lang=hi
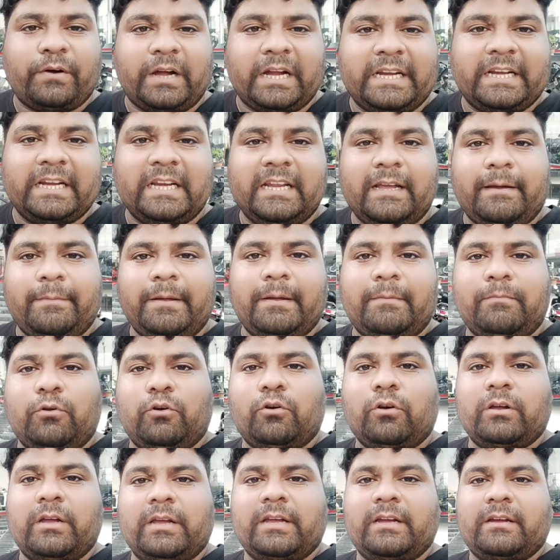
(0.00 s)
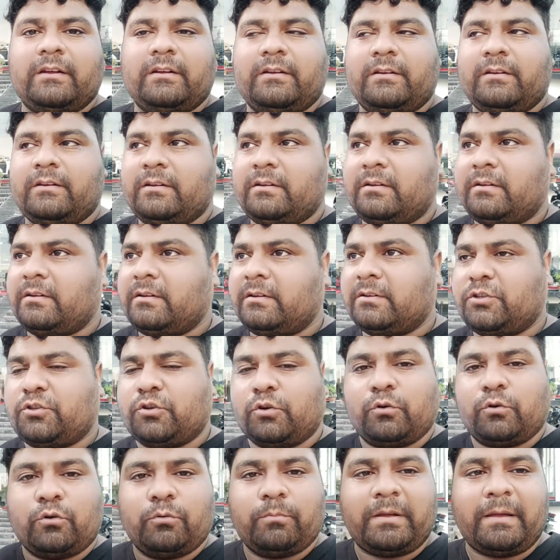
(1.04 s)
फाइनली अभी हम लोग
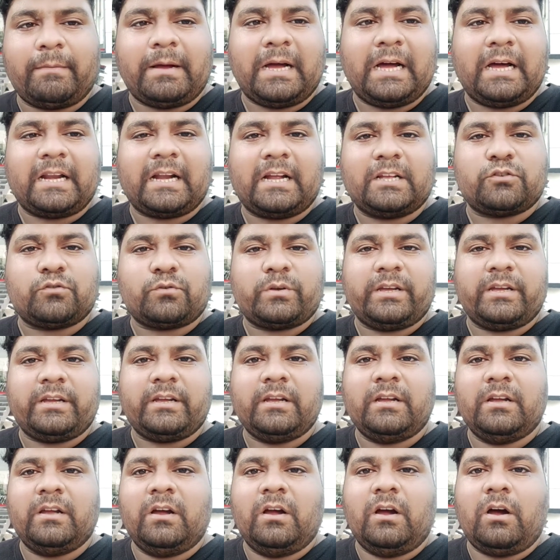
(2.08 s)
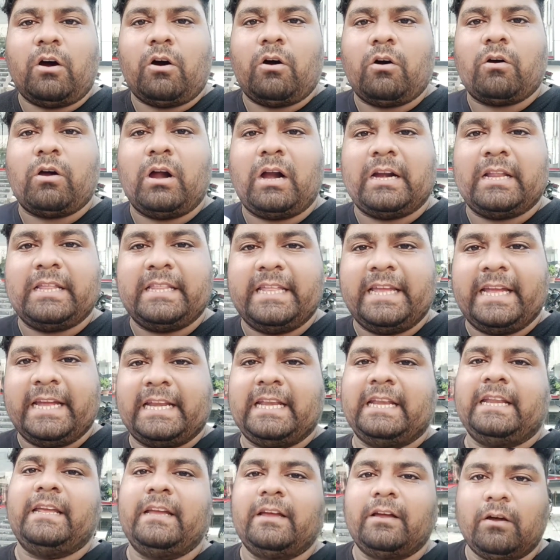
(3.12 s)
शोरूम के बाहर आ चुके हैं और गाड़ी देख
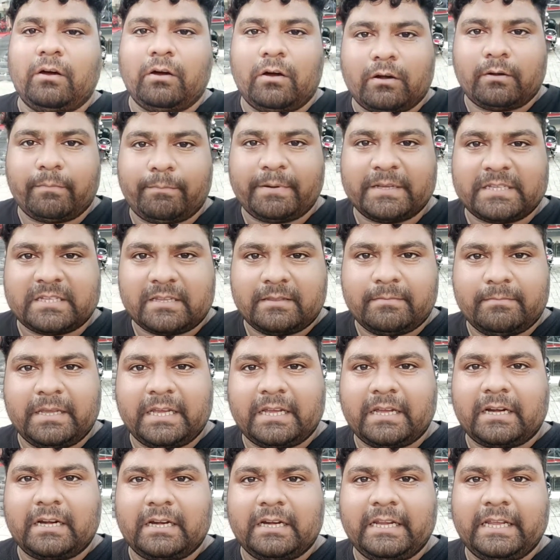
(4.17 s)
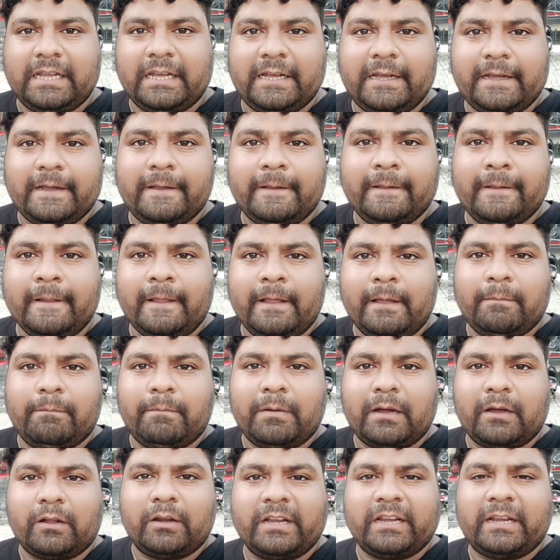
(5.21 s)
लिए और पसंद भी कर लिए
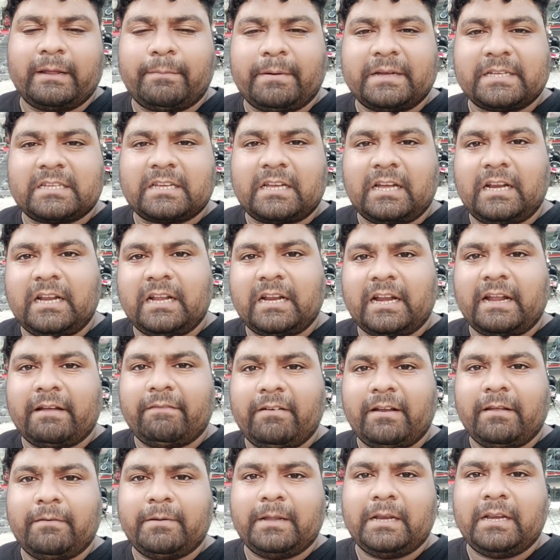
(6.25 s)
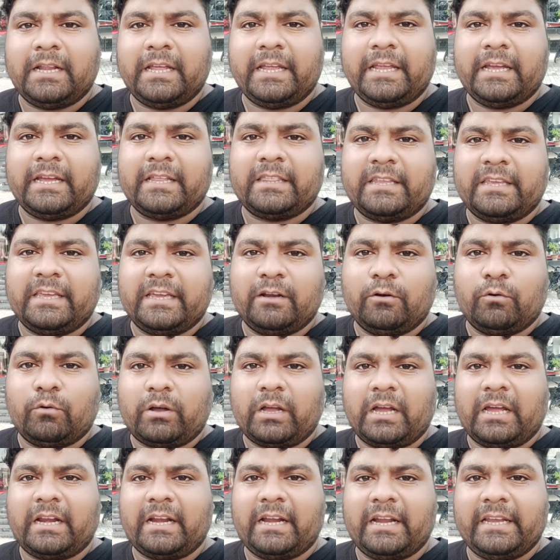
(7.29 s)
मगर इनके पास कलर अवेलेबल नहीं है तो ये लोग
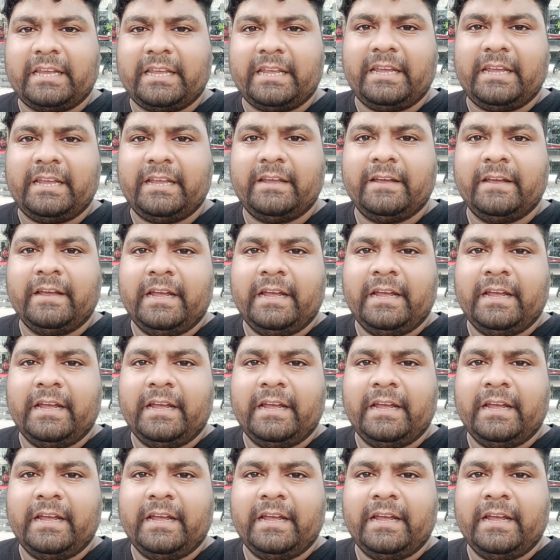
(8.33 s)
कह रहे हैं कि